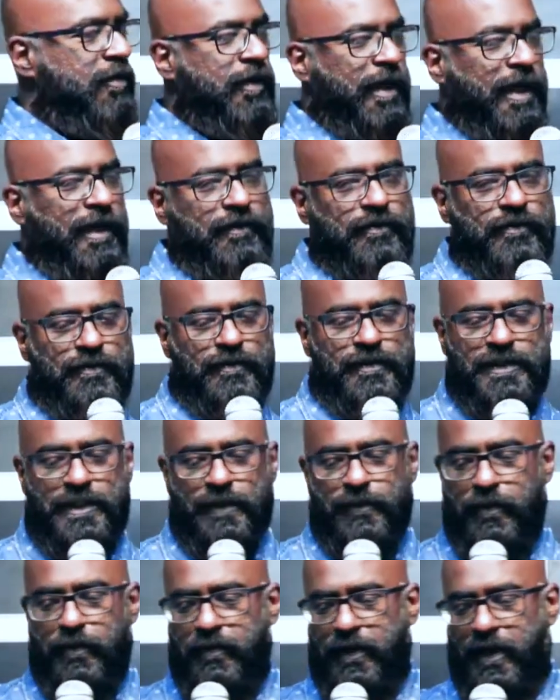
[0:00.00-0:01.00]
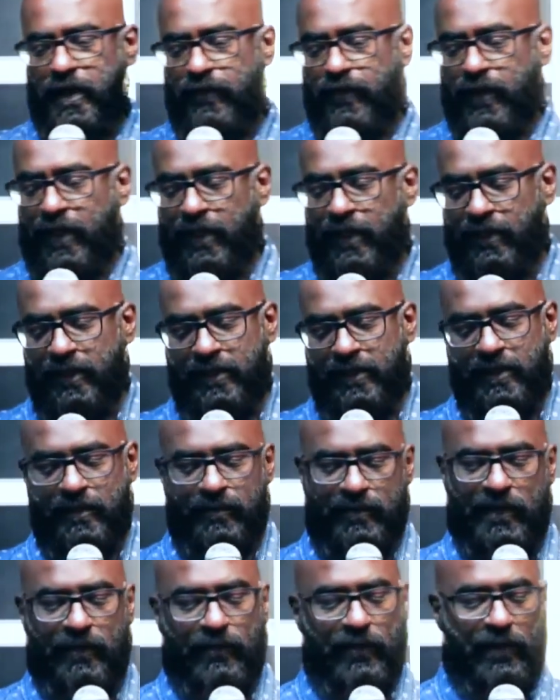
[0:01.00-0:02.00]
கோயிங் டு ஜெபம் டிவி
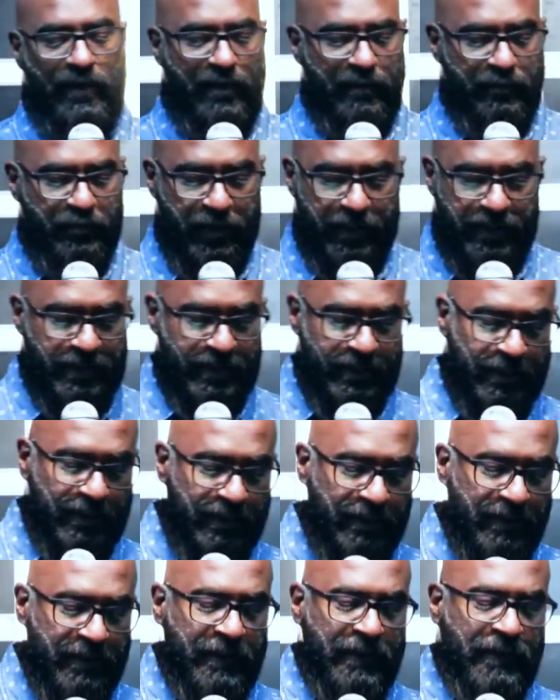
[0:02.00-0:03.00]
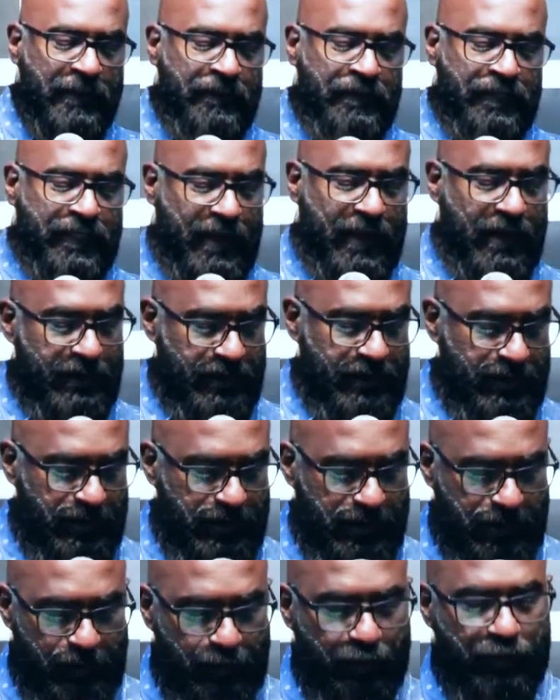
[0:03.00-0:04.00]
நித்தியம் டிவிலெலாம் போயிட்டுருக்கு
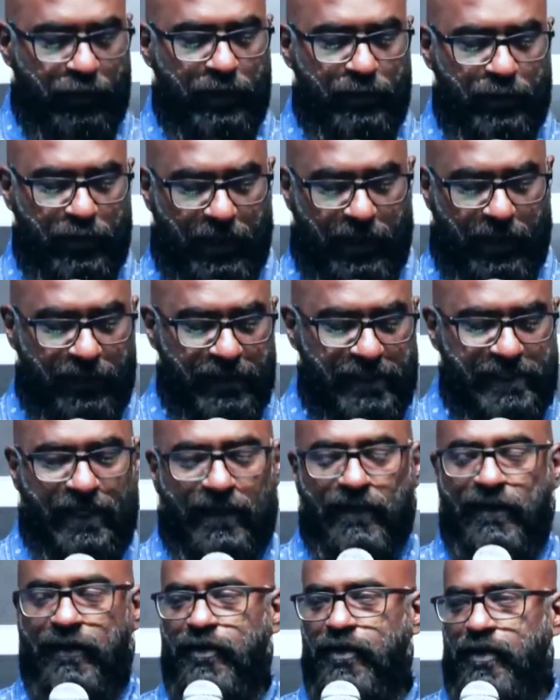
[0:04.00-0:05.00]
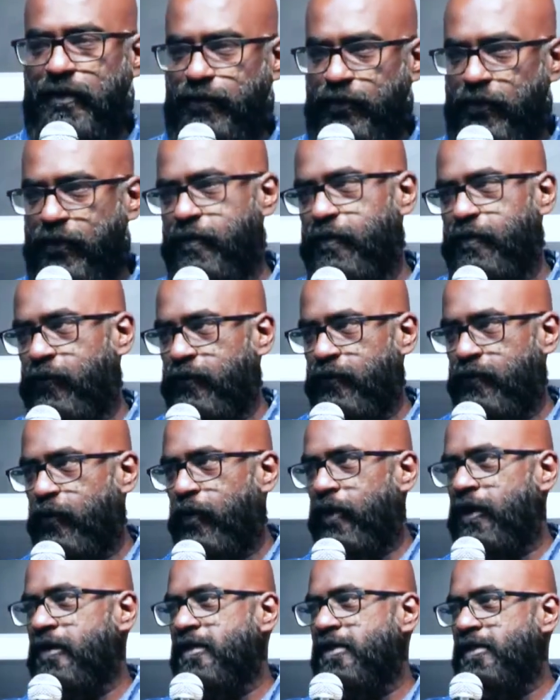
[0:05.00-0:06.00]
யூடியூப்பில் நம்ம சேனல்லையும் அப்லோட் பண்ணுவோம்
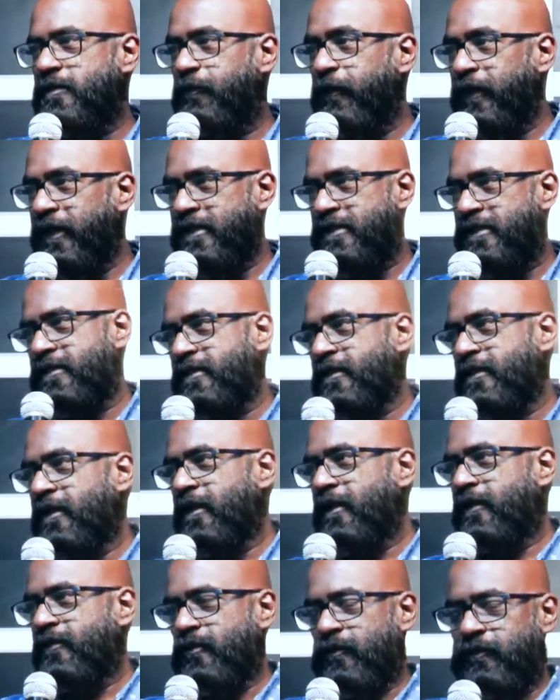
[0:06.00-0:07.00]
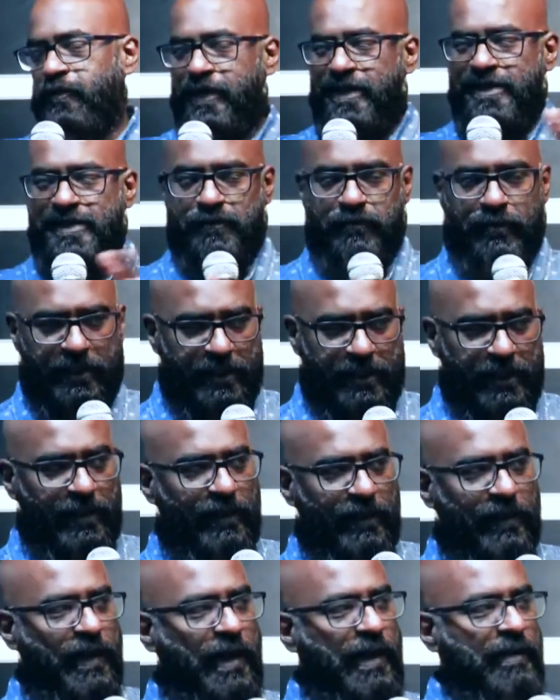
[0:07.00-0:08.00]
வாட் இஸ் பீஸ் ஸோ பீஸ் பற்றி
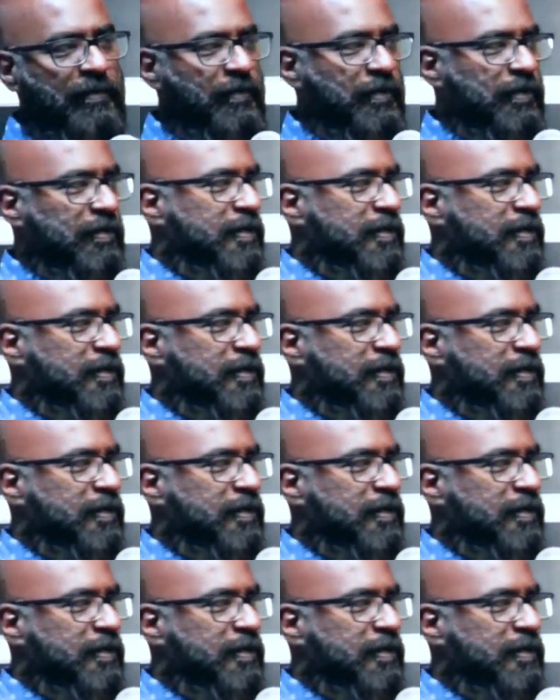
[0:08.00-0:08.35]
ஐம்